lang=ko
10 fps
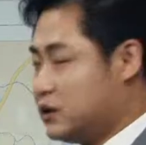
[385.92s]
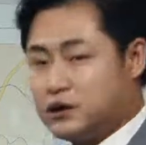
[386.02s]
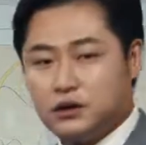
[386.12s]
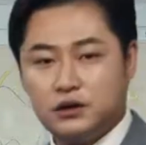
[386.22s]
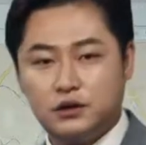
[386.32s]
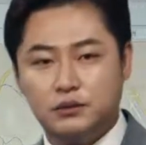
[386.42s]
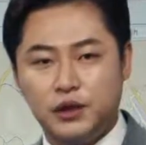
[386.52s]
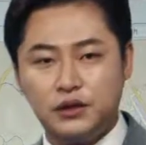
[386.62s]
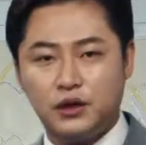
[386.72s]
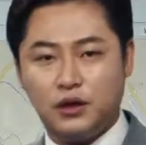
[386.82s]
지금
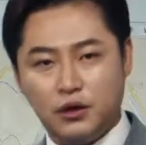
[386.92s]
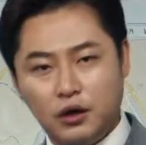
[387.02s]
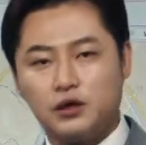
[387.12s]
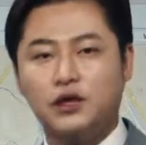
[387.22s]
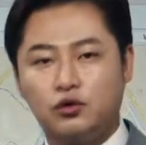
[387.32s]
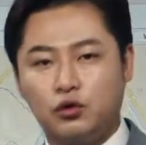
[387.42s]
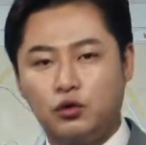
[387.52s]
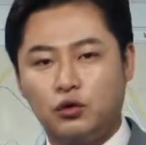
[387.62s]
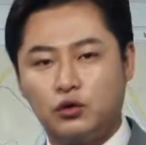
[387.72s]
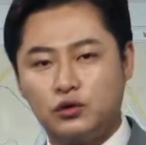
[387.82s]
현재
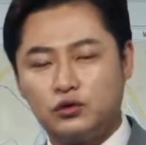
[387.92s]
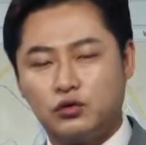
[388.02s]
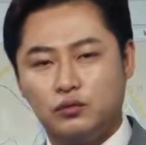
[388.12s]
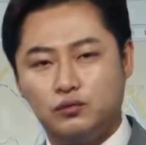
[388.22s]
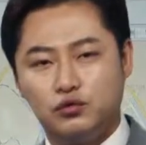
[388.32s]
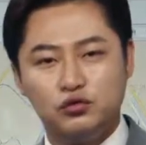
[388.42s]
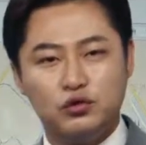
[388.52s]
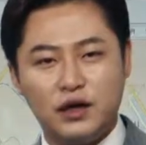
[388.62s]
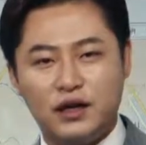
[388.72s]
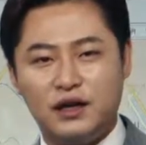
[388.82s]
형태도 좀
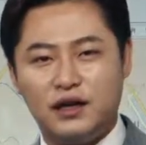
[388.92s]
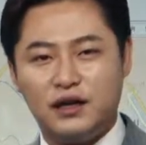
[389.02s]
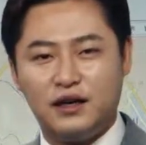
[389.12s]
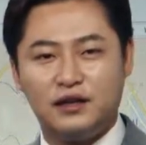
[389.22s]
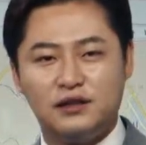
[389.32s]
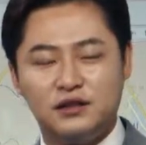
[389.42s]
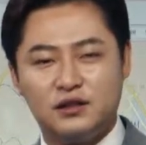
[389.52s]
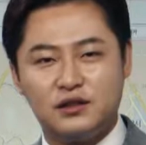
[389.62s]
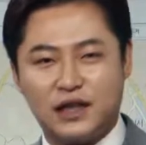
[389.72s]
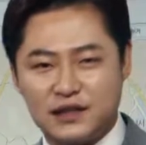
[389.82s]
부와
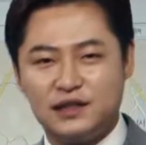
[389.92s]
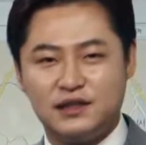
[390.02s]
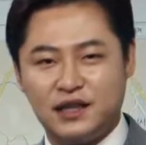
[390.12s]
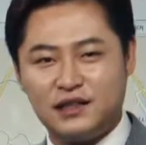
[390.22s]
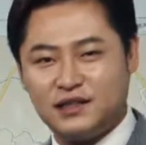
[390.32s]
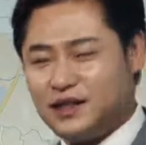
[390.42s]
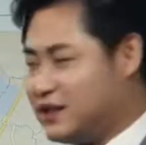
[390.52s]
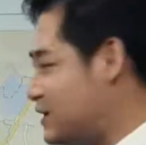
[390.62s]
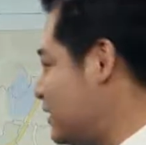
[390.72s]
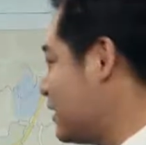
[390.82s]
이런 다산을
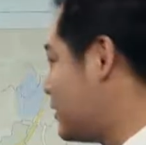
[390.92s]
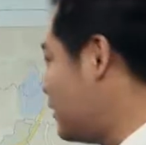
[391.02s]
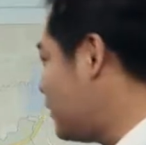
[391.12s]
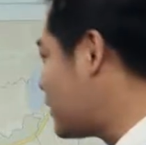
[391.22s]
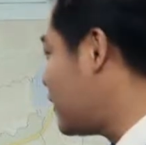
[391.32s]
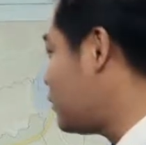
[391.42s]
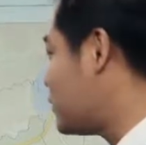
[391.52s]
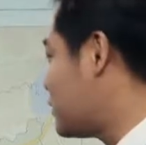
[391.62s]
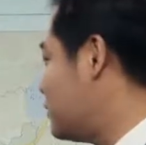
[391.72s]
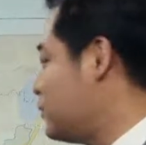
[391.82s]
상징하는 그런 형태로
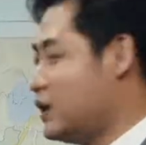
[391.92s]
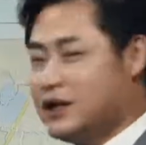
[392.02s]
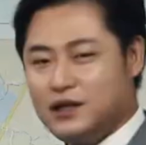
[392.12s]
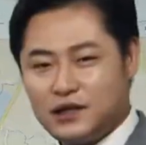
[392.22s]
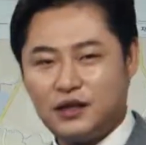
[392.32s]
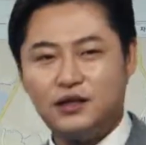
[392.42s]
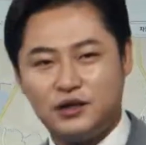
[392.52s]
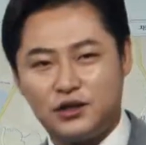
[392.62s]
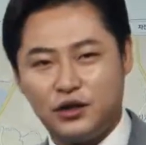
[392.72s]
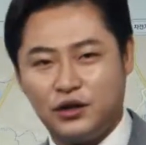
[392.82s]
지금 생겨
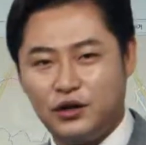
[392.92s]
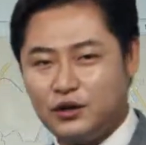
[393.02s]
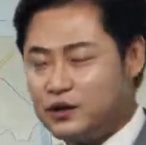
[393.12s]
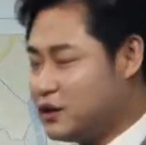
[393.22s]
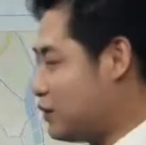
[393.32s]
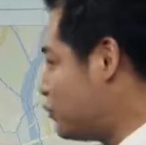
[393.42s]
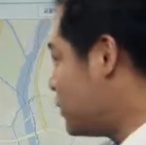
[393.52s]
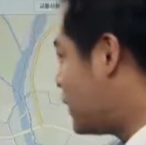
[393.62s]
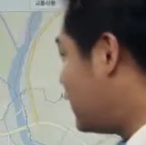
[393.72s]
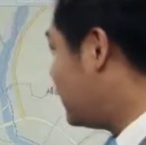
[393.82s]
있어요. 그러다
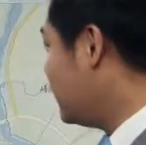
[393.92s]
보니까